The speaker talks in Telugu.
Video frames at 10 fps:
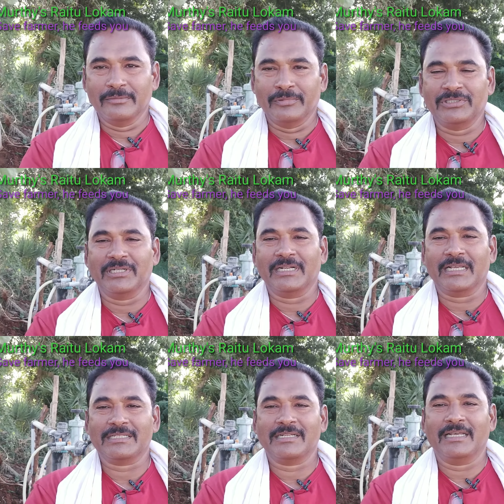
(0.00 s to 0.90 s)
వచ్చిన
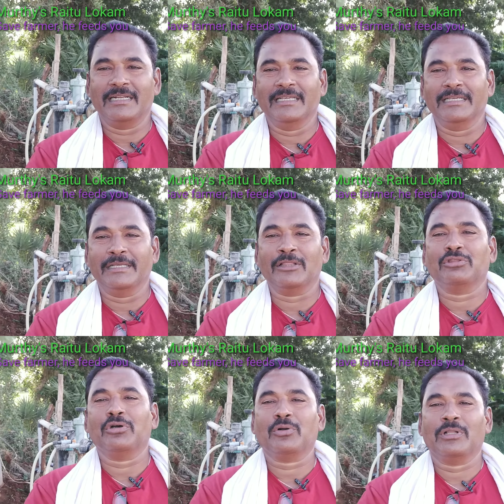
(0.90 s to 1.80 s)
నష్టాన్ని
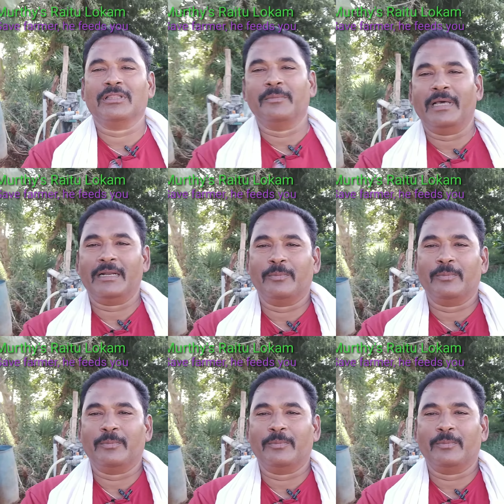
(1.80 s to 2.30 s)
ఎంతో కొంత మేర